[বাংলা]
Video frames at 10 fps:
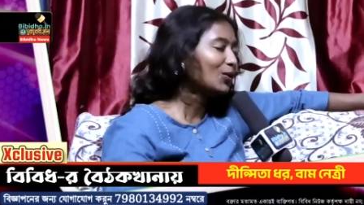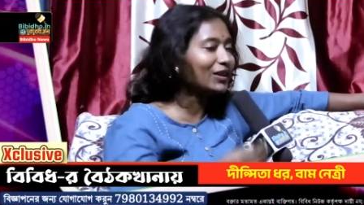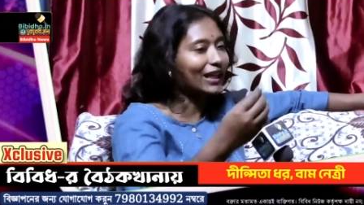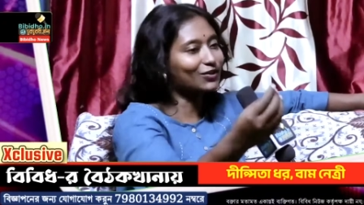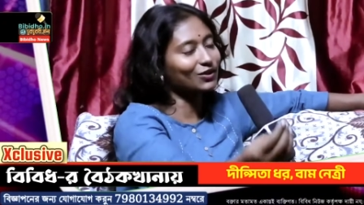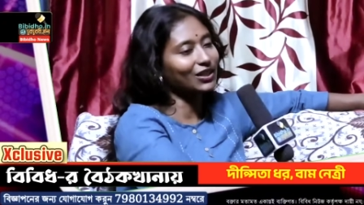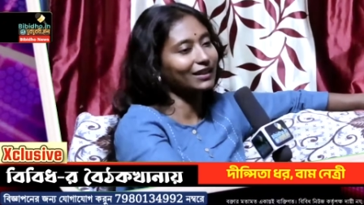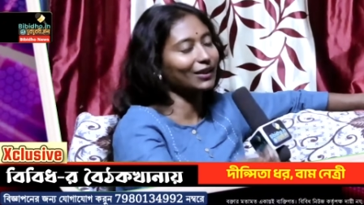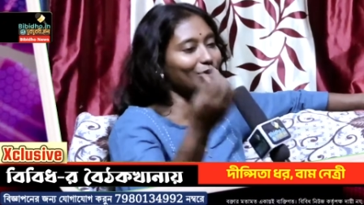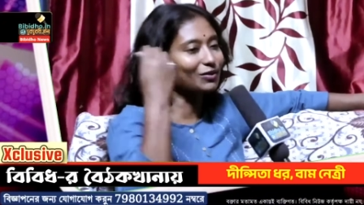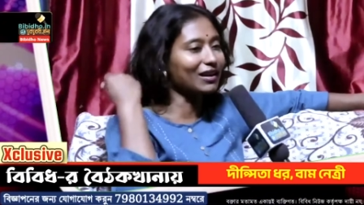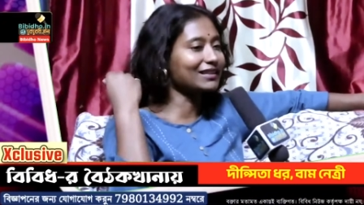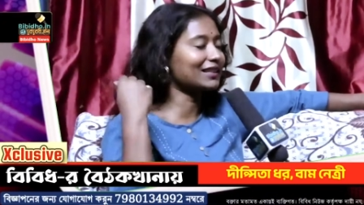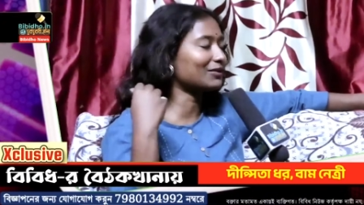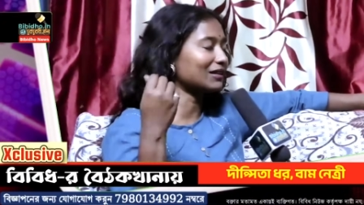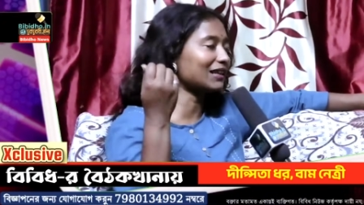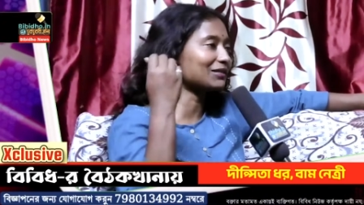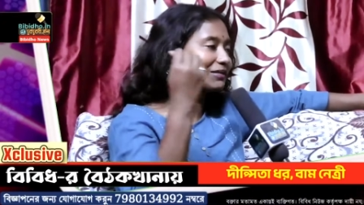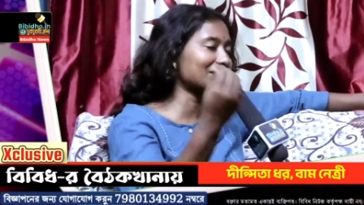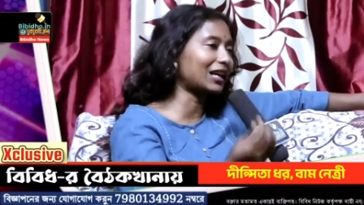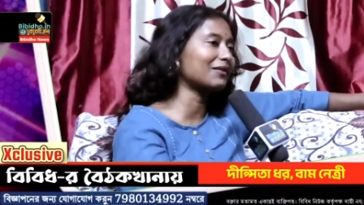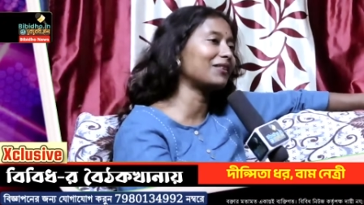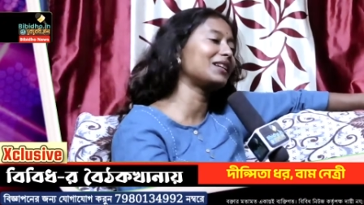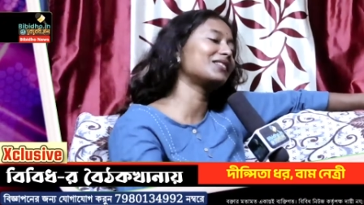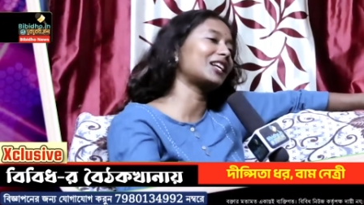উনি একজন সাধারণ ওনার যে উনি একজন ড্রাইভিং